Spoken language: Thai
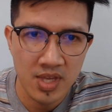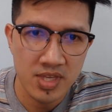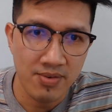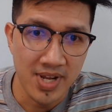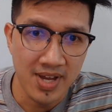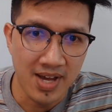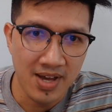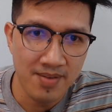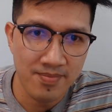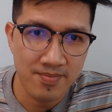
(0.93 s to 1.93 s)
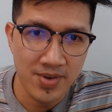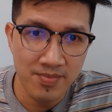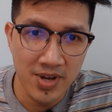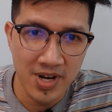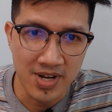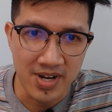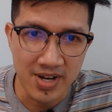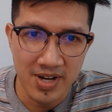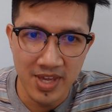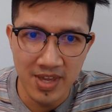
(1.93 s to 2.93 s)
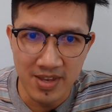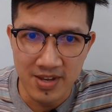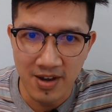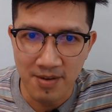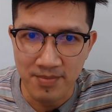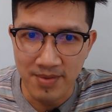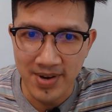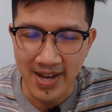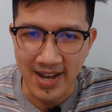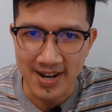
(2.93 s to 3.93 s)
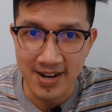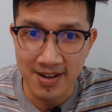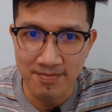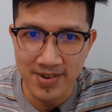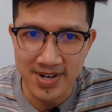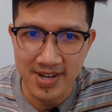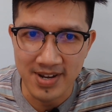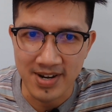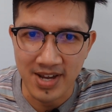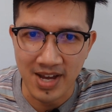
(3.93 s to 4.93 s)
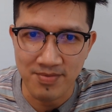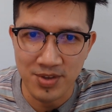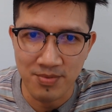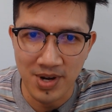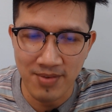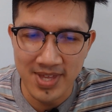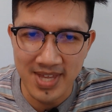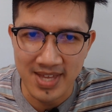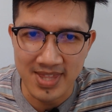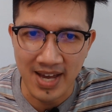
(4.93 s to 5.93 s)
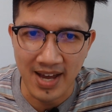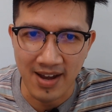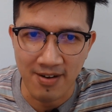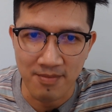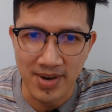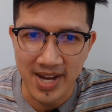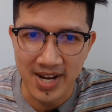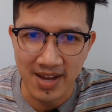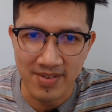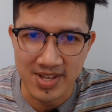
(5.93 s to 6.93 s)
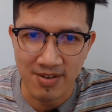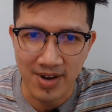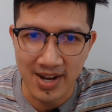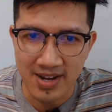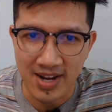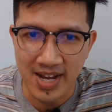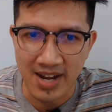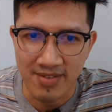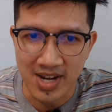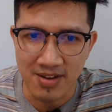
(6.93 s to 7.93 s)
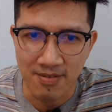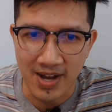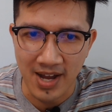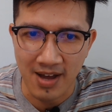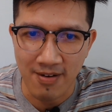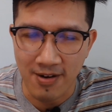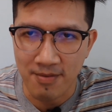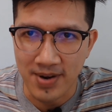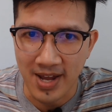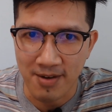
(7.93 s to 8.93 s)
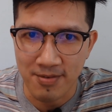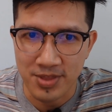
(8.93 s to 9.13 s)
สวัสดีครับเพื่อนๆที่ชอบมีปัญหา ลืมมือถือนะครับ อยู่บริเวณต่าง ๆ ของบ้านนะครับ อาจจะวางเกลื่อนกาดไว้หรือว่าเข้าห้องมาแล้ว